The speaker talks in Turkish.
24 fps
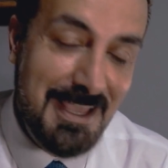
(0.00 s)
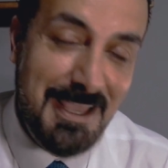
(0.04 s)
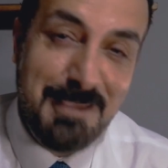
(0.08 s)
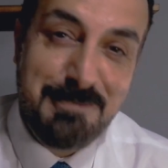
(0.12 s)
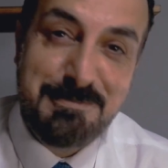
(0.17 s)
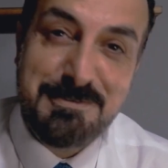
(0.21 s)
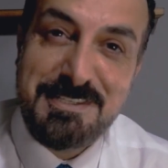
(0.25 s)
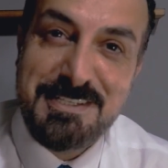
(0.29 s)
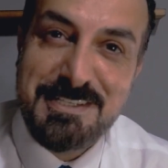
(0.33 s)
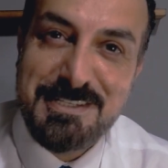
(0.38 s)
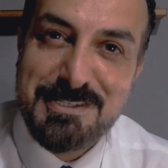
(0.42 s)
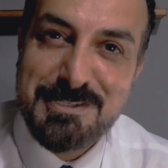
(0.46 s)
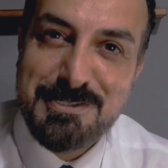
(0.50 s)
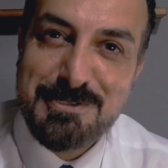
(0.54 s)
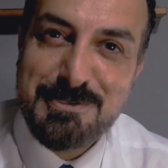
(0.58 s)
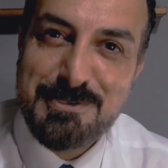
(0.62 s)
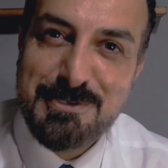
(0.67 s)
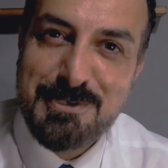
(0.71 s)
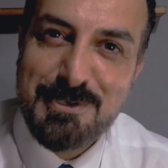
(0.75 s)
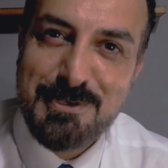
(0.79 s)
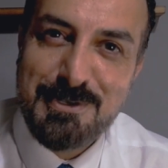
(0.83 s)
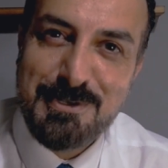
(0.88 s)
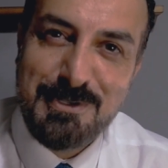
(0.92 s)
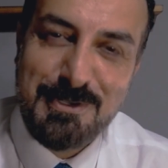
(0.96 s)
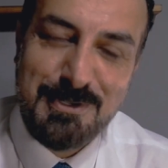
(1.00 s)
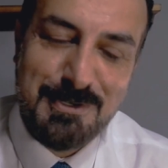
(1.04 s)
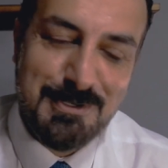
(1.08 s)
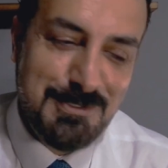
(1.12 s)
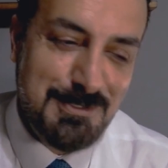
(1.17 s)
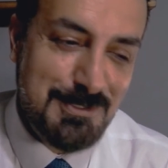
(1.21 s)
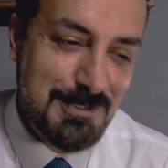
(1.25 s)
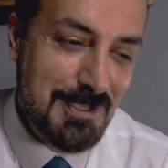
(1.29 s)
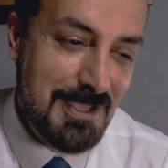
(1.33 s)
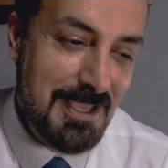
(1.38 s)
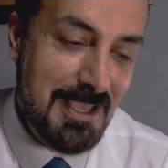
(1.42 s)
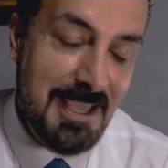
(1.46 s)
Hepsi için
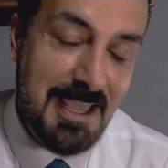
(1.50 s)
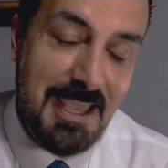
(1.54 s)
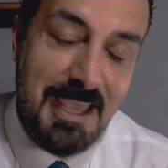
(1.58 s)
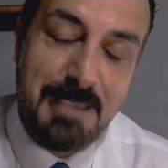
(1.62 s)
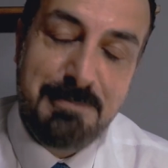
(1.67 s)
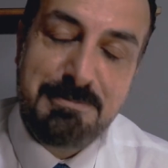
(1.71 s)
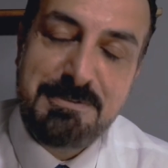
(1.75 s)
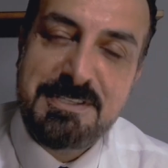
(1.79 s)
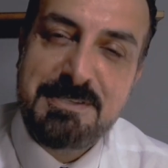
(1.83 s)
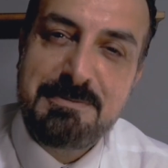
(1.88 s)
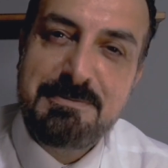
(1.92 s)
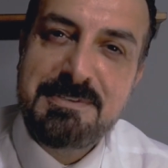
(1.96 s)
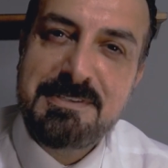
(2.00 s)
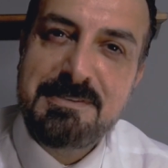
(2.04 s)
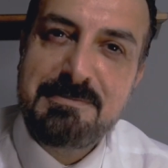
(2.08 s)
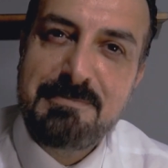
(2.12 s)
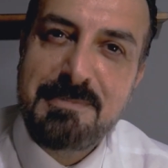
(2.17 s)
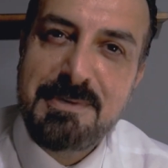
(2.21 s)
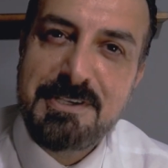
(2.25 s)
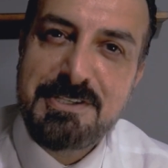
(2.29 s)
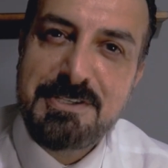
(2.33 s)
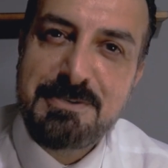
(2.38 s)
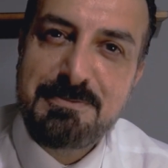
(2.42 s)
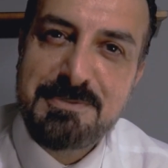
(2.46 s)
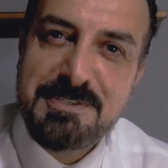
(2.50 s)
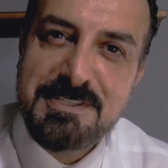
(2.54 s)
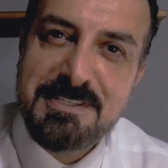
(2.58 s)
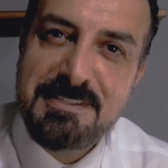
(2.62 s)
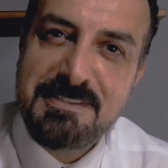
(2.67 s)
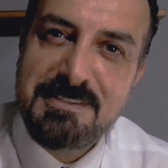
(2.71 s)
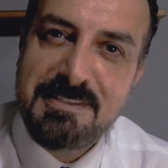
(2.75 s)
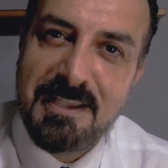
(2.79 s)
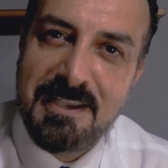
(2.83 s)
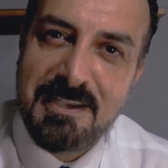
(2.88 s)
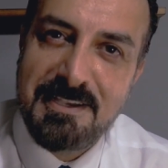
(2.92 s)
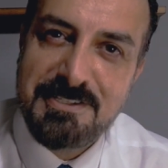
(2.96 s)
söylüyoruz. Hepsi bizim
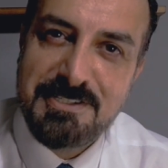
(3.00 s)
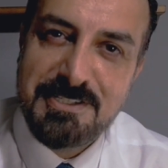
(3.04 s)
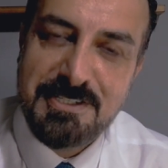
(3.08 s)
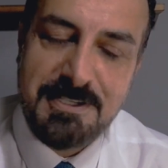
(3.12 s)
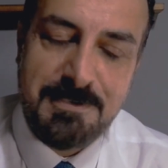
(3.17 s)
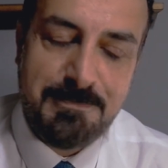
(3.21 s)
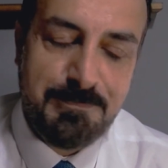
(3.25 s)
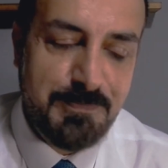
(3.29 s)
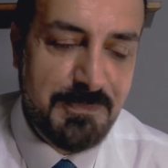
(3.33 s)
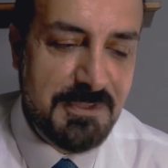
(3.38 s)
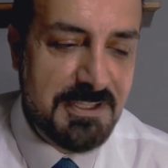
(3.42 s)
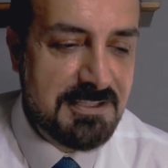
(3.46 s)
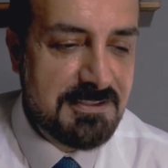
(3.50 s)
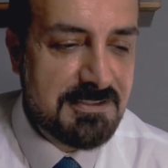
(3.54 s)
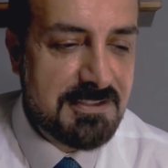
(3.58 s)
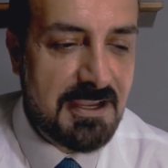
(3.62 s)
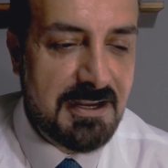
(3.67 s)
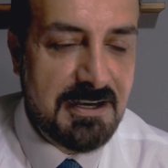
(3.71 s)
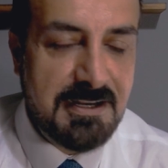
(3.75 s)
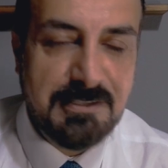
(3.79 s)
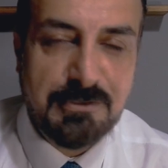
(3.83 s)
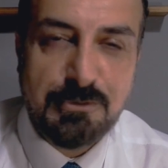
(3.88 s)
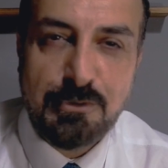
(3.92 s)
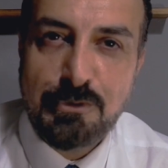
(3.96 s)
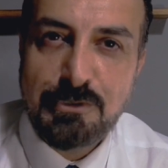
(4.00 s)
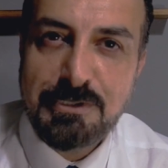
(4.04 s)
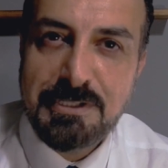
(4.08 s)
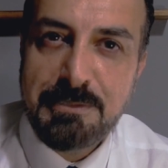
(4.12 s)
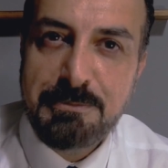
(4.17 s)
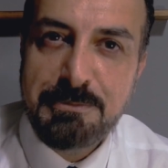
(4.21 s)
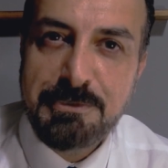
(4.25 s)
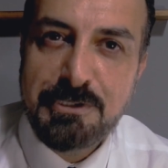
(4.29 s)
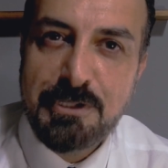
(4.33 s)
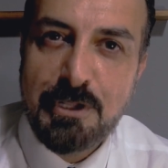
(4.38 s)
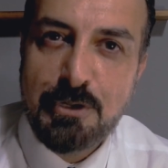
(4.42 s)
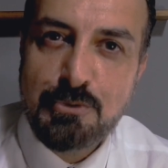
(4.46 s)
başımızın tacı. İnternet
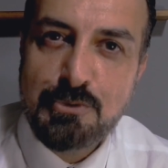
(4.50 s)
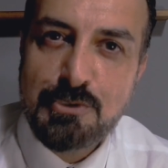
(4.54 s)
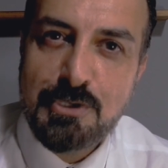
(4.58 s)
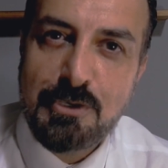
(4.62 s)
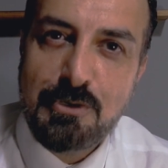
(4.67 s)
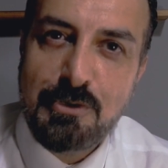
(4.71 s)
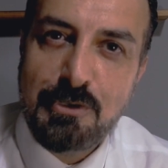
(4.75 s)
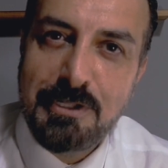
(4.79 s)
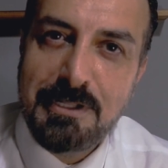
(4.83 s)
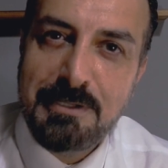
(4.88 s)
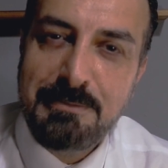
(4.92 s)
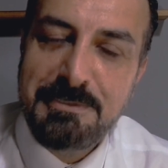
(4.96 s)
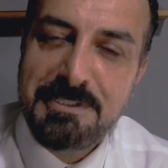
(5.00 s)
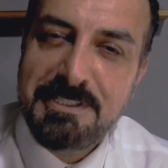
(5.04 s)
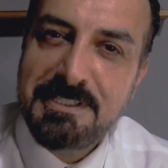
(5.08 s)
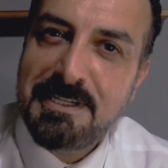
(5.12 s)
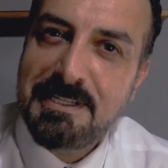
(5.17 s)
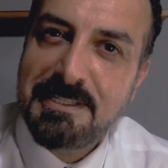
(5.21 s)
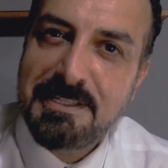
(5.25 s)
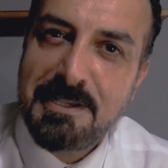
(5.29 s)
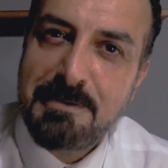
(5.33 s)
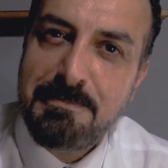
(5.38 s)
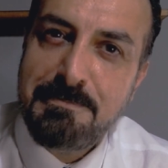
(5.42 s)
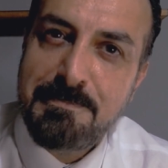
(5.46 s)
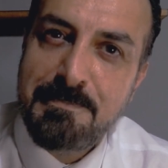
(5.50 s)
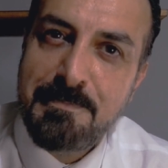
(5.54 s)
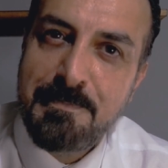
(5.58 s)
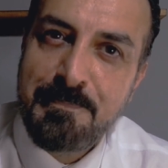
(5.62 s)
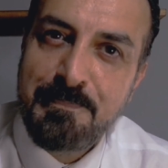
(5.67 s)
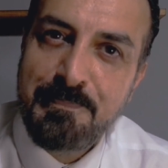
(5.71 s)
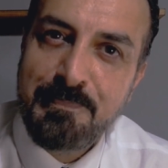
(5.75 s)
ortamından uzak olabilir adam.